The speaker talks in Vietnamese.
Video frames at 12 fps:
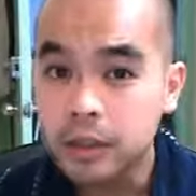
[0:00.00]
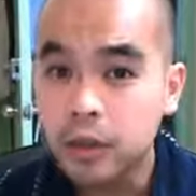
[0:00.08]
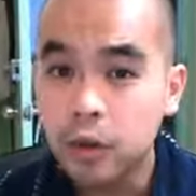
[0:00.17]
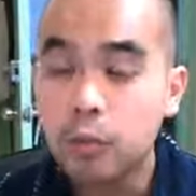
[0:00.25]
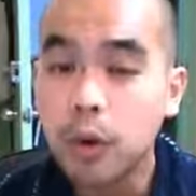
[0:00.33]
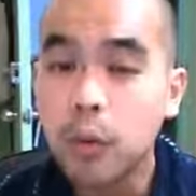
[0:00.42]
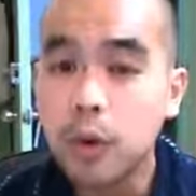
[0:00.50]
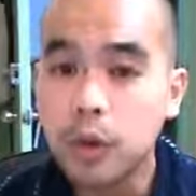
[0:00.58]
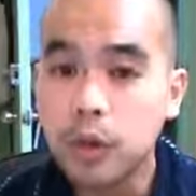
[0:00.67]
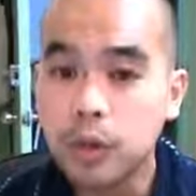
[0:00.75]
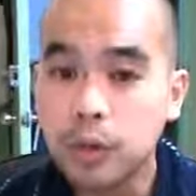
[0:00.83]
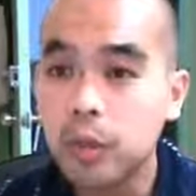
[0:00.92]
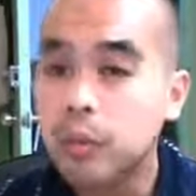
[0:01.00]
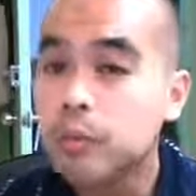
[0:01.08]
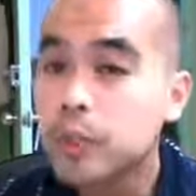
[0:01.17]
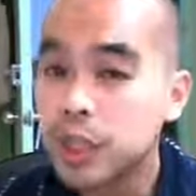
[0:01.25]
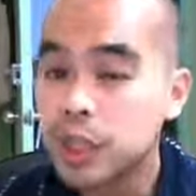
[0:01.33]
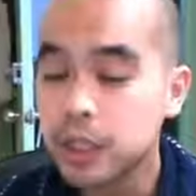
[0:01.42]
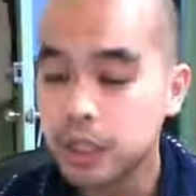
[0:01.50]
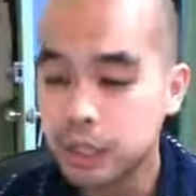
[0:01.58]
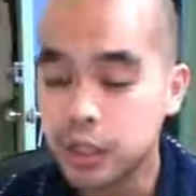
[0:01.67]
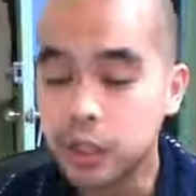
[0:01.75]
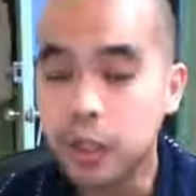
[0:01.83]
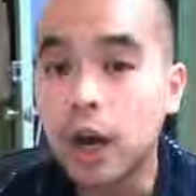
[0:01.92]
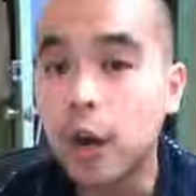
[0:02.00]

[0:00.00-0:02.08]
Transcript: lúc mà Will ở trong lớp 9 nhờ